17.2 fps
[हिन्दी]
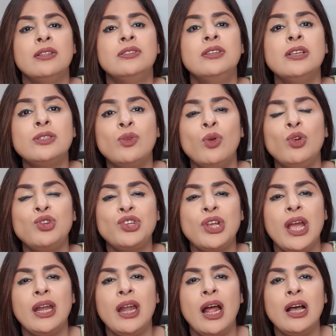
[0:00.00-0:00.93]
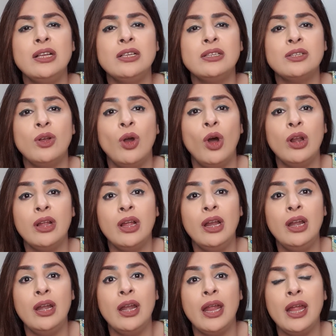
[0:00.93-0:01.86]
जिसको शहनाज कौर
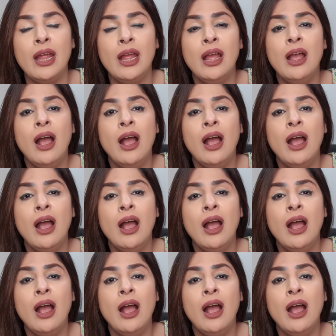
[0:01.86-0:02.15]
गिल ने